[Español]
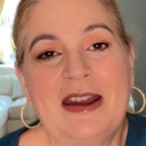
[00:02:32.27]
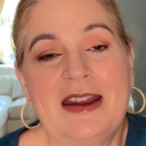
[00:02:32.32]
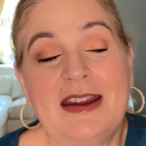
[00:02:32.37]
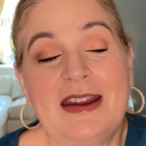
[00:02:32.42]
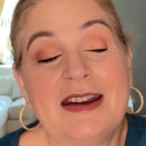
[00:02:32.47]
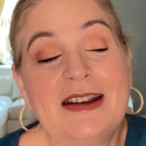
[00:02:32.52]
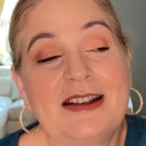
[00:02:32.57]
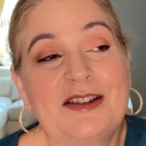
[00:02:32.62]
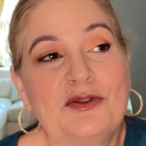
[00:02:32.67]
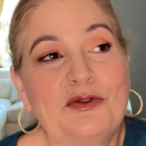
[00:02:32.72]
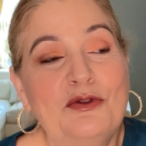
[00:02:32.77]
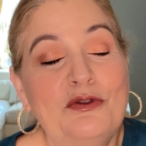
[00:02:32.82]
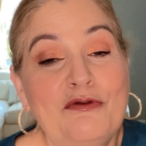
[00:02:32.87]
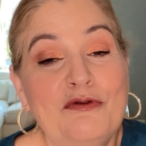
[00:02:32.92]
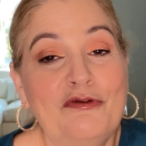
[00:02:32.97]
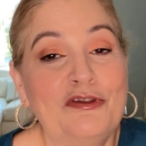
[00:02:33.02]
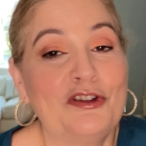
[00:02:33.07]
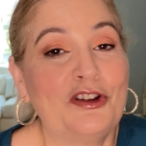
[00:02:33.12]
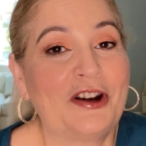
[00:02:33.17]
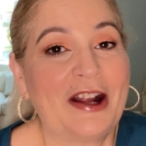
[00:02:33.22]
es un
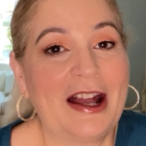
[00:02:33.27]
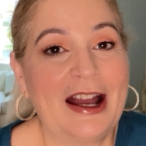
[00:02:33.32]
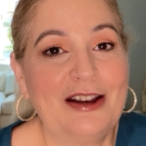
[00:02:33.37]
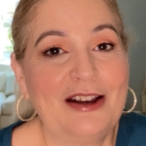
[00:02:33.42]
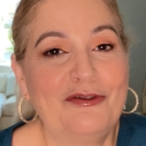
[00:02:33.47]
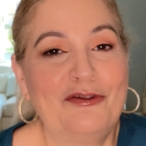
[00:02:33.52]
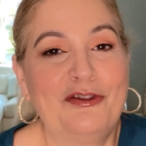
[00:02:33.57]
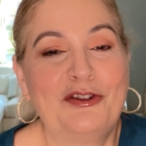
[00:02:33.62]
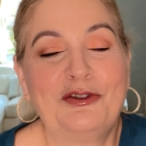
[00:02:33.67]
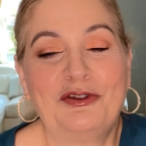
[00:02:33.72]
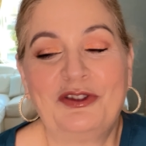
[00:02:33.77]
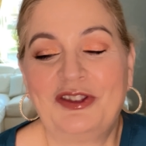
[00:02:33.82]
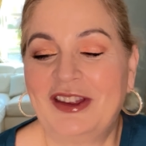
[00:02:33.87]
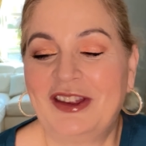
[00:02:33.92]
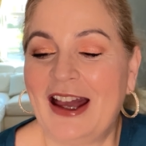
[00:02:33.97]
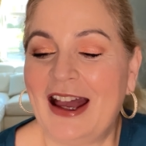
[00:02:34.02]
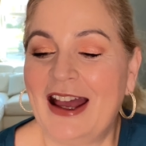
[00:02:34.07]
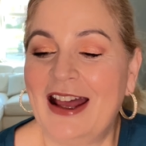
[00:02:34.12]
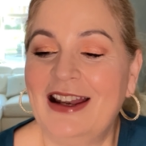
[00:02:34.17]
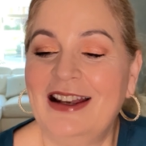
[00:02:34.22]
floral
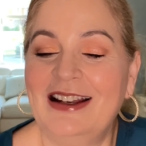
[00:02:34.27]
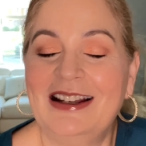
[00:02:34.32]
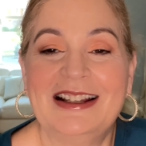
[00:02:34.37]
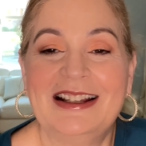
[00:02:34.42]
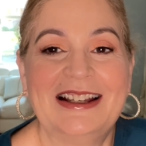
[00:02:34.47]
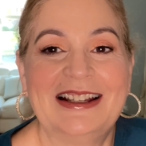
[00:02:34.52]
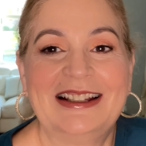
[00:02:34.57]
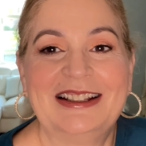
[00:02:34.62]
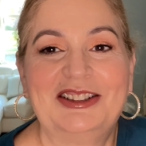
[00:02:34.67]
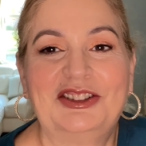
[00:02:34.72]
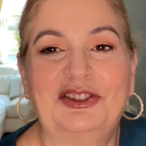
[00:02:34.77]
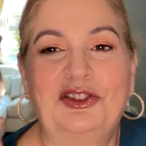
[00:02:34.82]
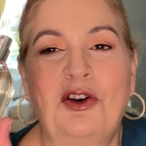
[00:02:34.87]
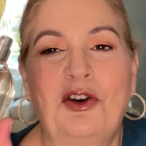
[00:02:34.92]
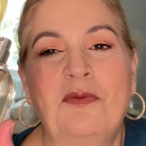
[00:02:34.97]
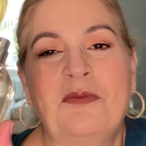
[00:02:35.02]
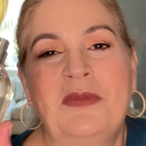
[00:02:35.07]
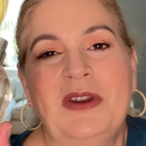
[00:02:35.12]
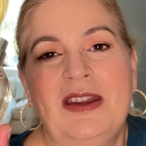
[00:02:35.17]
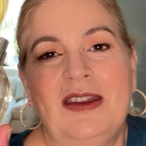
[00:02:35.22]
frutal
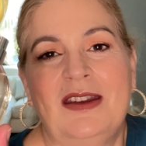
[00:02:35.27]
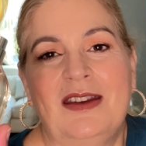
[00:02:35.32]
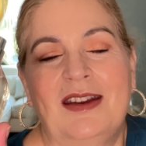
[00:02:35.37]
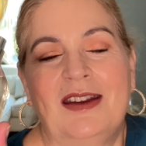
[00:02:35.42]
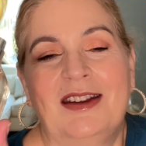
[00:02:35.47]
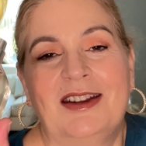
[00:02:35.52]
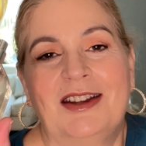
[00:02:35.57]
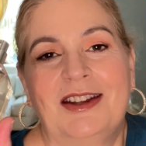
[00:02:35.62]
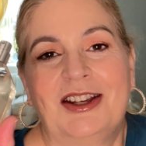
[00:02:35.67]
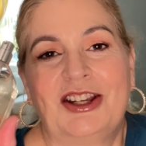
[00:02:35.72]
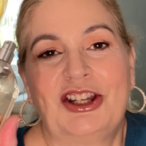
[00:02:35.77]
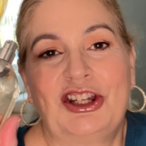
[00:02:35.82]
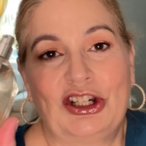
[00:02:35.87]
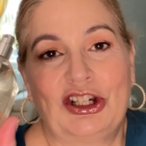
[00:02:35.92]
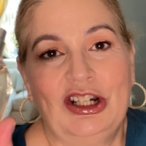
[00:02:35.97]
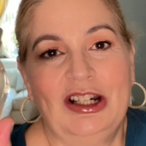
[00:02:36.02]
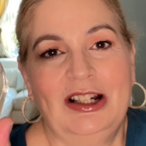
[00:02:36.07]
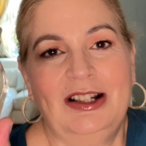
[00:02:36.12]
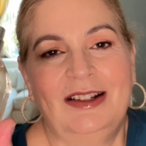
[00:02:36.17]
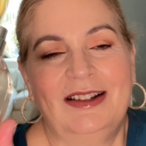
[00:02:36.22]
Tommy eh,
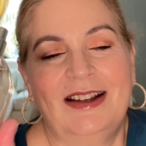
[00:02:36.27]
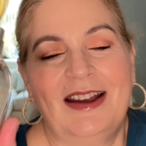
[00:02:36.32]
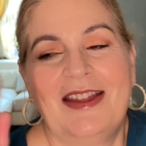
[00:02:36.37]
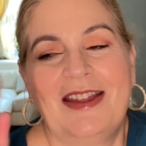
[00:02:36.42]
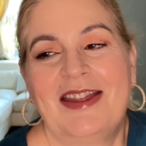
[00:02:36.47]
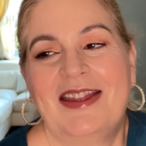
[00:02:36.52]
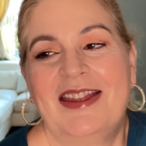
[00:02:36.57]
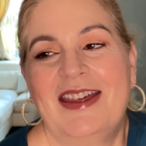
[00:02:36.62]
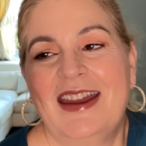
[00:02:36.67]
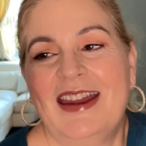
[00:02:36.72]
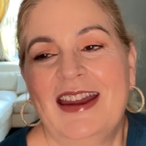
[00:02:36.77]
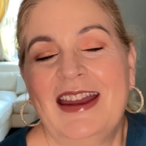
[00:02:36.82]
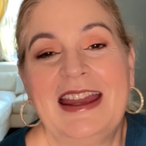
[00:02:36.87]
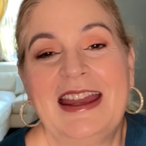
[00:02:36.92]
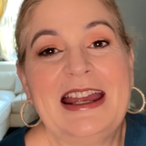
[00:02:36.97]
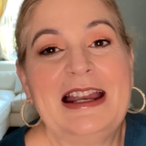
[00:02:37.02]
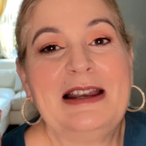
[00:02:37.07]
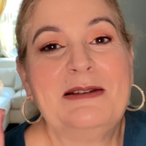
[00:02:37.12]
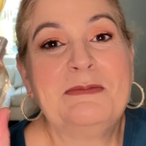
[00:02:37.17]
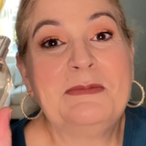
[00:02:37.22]
Girl de
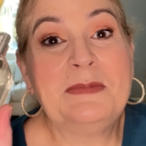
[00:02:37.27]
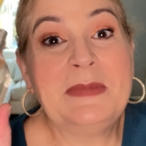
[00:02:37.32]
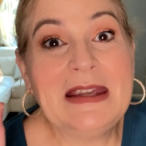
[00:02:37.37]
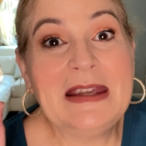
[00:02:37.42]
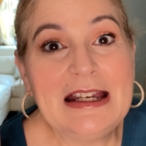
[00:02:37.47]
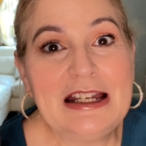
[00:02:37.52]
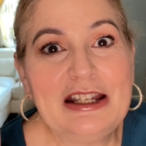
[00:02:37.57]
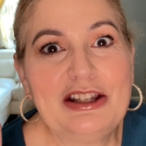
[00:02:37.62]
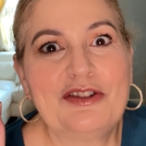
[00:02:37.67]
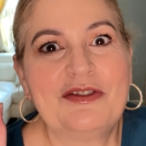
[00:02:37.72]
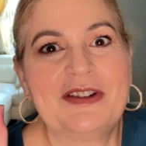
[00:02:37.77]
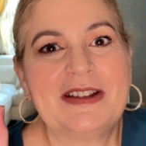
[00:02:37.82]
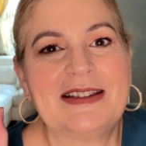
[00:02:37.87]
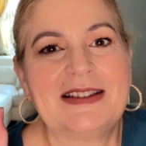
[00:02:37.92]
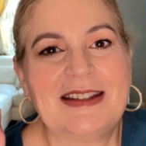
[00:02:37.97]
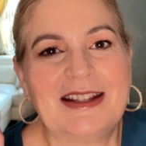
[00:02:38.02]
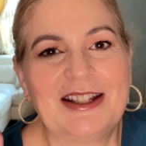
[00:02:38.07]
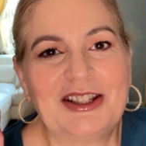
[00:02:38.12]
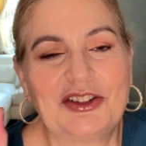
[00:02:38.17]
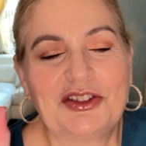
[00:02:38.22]
el
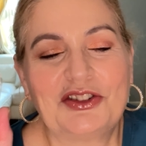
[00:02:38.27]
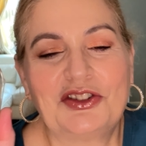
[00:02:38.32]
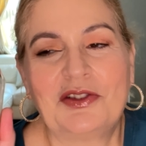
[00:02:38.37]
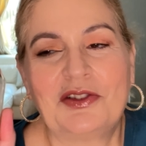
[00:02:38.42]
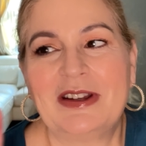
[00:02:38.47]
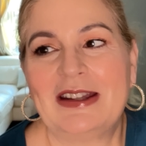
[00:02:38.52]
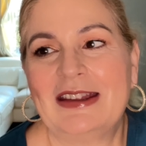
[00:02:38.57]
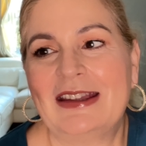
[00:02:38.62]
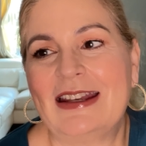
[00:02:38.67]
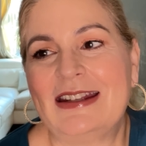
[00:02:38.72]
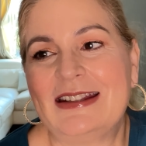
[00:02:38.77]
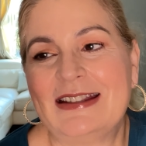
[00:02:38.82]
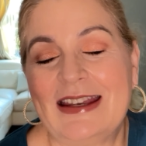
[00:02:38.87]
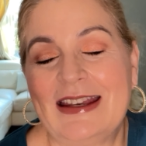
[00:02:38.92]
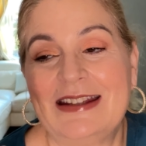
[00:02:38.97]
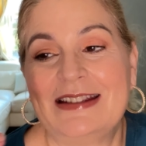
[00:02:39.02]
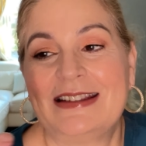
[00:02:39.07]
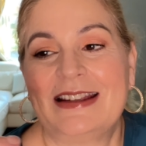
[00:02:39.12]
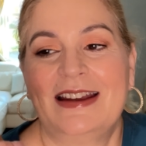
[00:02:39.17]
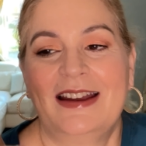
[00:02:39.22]

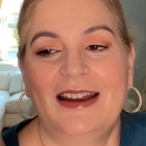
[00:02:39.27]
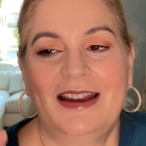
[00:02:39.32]
1996.